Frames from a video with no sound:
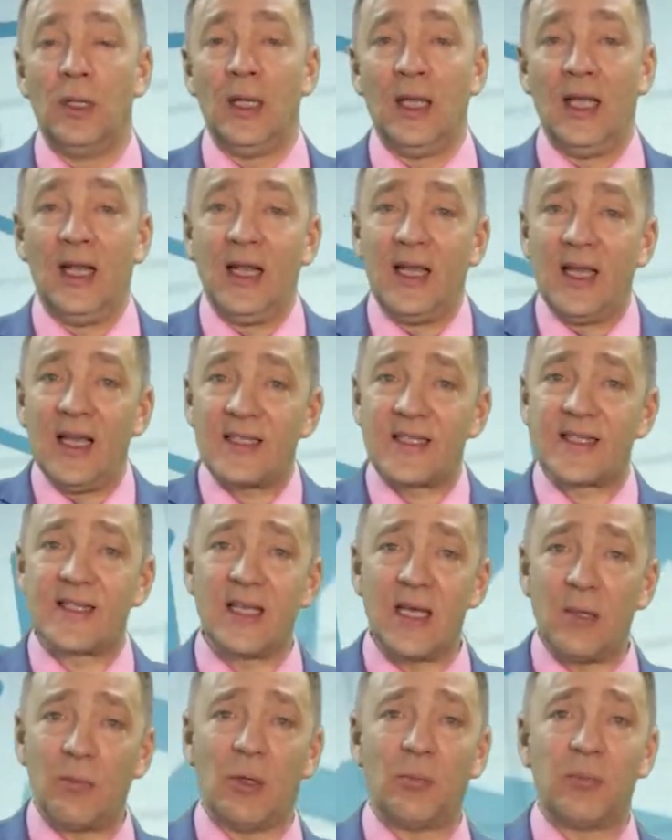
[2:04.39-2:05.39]
Или я
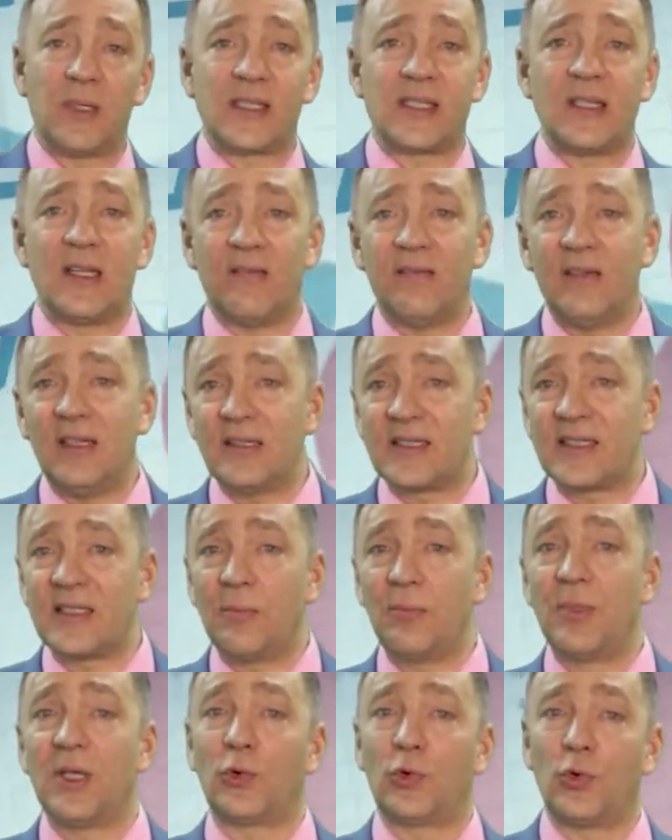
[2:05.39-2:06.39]
сам обосновал
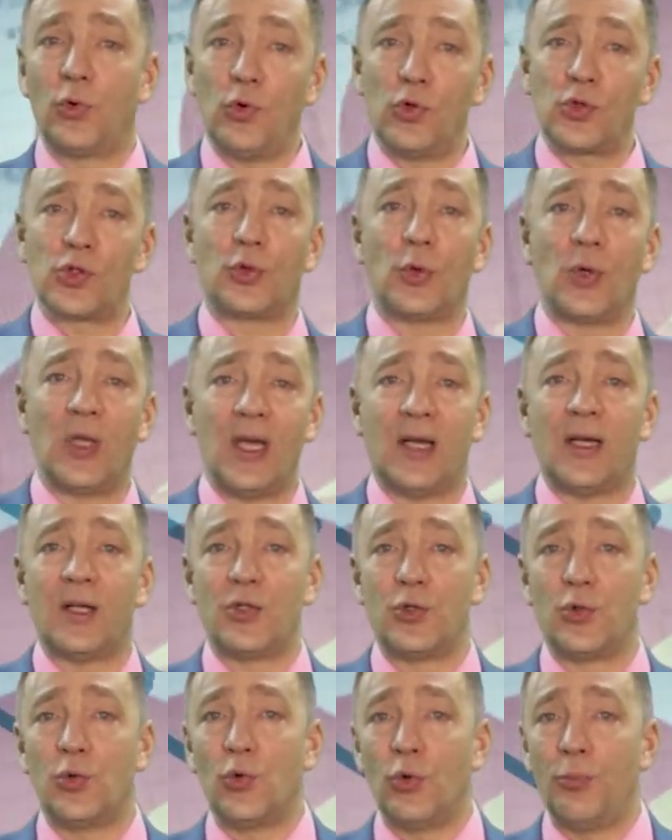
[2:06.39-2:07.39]
себе то, что я
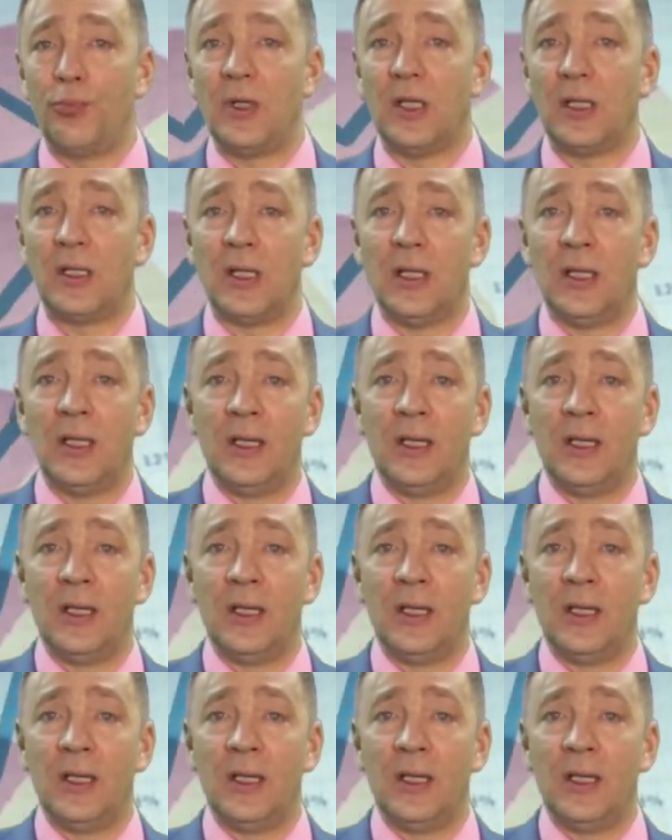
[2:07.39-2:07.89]
хочу купить.